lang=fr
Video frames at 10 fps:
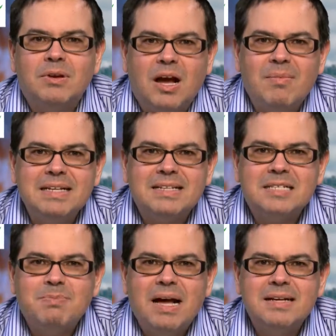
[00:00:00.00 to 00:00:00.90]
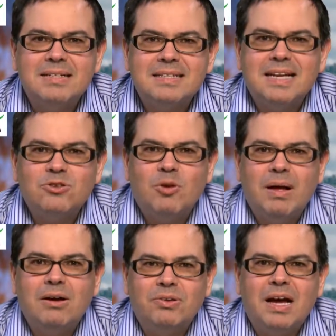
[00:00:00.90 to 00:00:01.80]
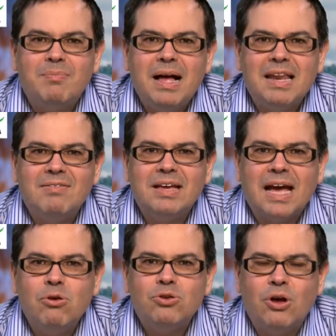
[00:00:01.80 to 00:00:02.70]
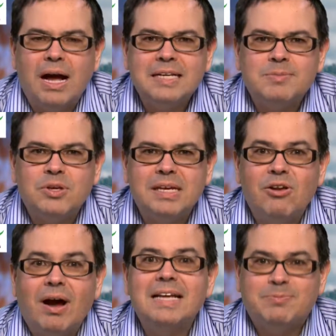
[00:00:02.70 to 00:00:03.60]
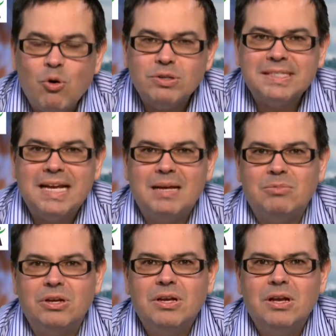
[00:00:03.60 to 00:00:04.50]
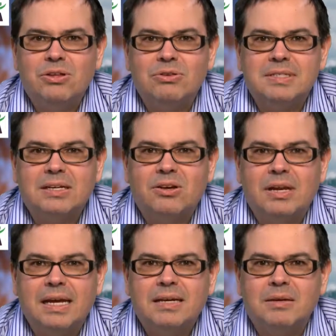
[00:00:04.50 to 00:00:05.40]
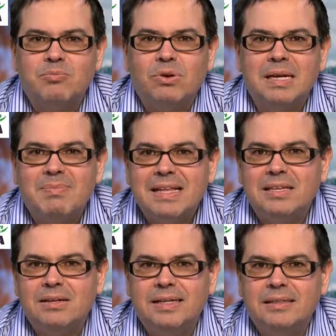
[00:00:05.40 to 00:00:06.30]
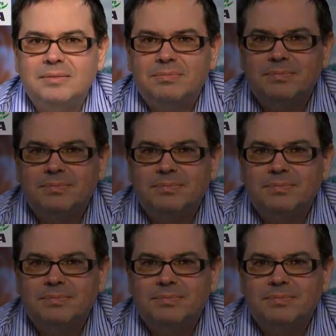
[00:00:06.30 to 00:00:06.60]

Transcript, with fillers: Comment ça se passe exactement? On en parle avec Raoul Deraspe, qui est le responsable de cette collecte pour les paniers de Noël.